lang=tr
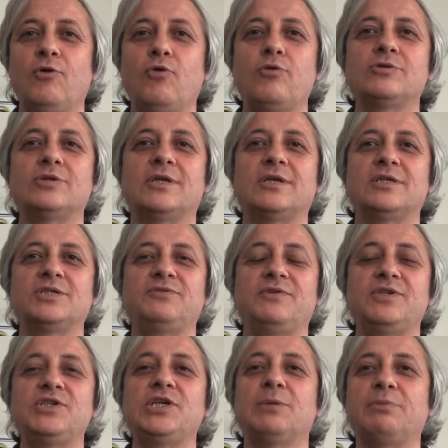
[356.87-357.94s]
Oradan
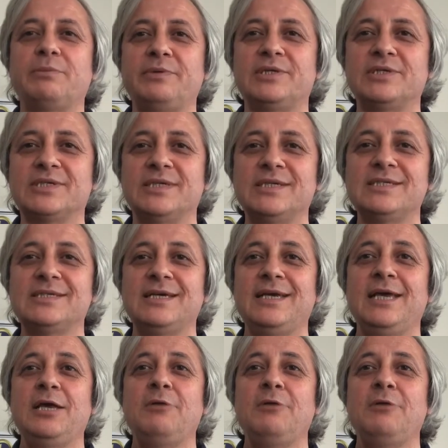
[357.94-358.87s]
alışveriş yapabilirsiniz.